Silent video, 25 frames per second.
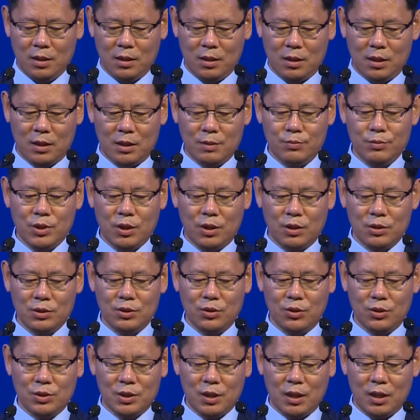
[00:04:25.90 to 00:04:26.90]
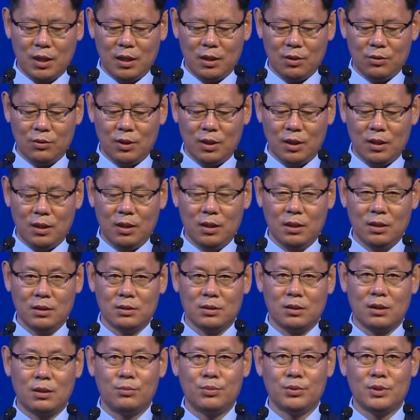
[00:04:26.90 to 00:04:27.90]
김정은 위원장과
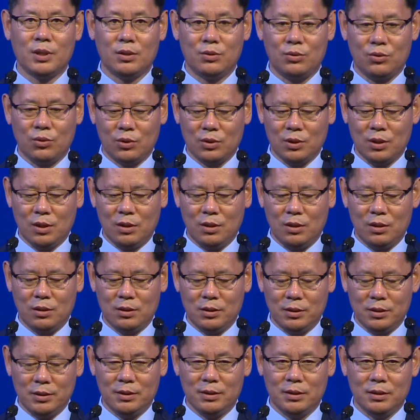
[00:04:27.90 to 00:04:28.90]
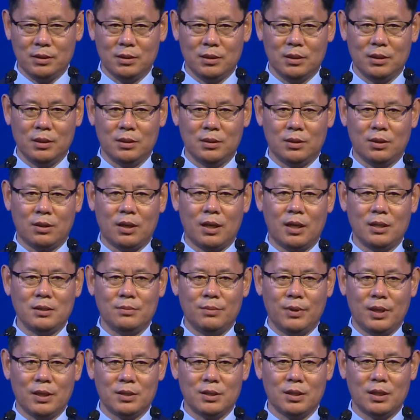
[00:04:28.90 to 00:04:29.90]
트럼프 대통령은 여러 가지
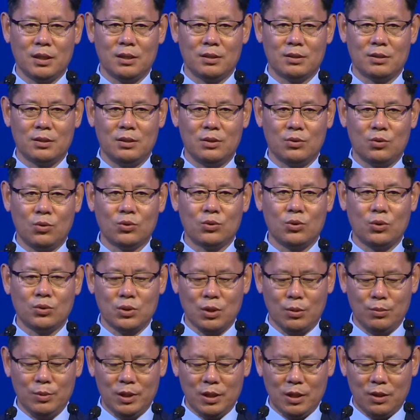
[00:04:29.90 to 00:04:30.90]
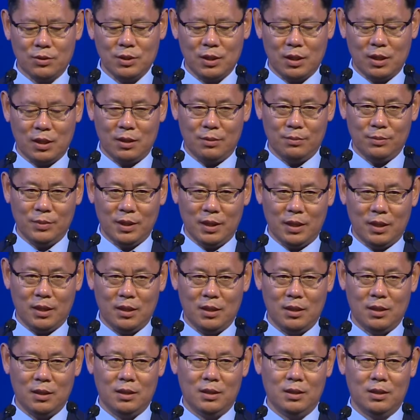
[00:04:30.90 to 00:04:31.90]
방식에서 공통점이 있다고 생각합니다.
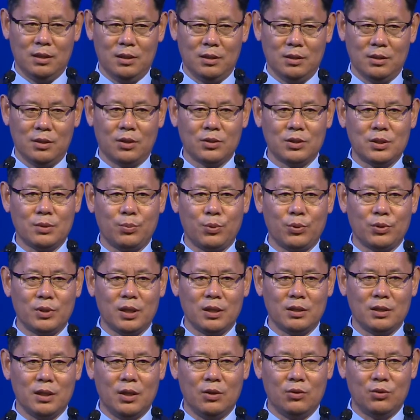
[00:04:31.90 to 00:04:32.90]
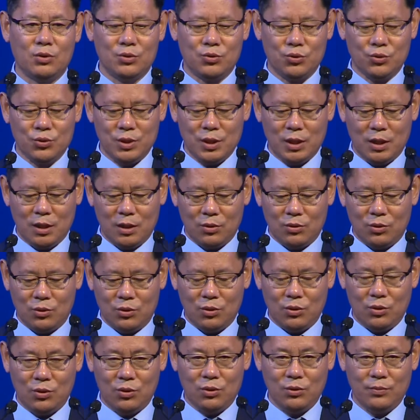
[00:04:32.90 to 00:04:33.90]
형식보다는 내용을
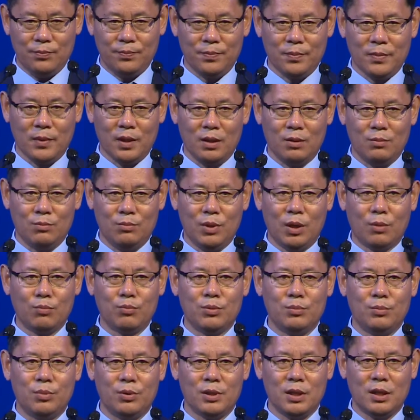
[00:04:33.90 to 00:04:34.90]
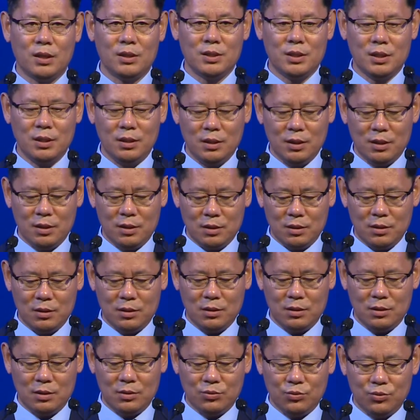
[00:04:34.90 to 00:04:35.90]
중시하고 명분보다는
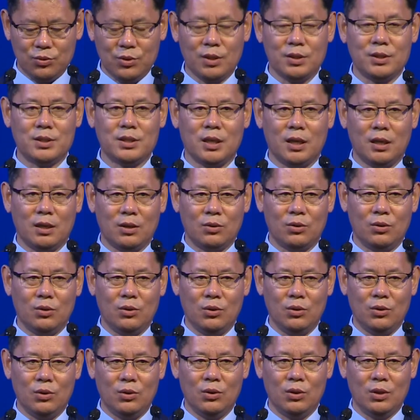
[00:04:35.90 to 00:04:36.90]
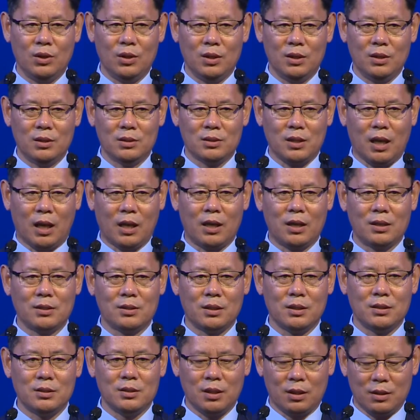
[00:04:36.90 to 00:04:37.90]
실리를 우선시하고
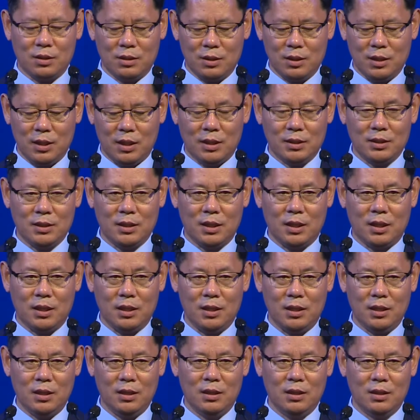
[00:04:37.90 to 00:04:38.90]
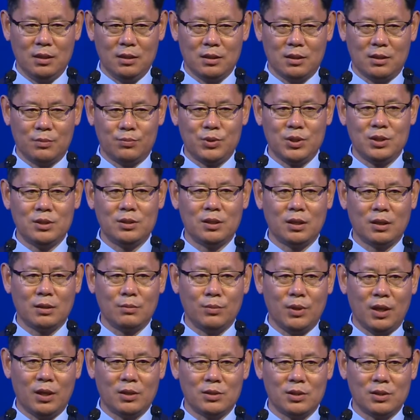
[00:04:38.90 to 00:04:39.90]
단계적인 접근이 아니라 급진적인
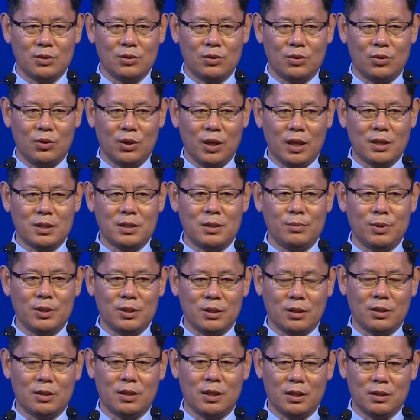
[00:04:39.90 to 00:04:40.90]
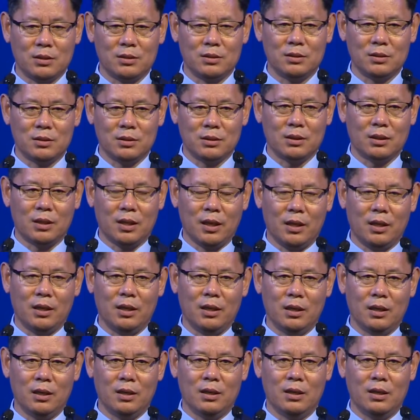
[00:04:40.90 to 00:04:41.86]
방식으로 핵심에 접근하는 게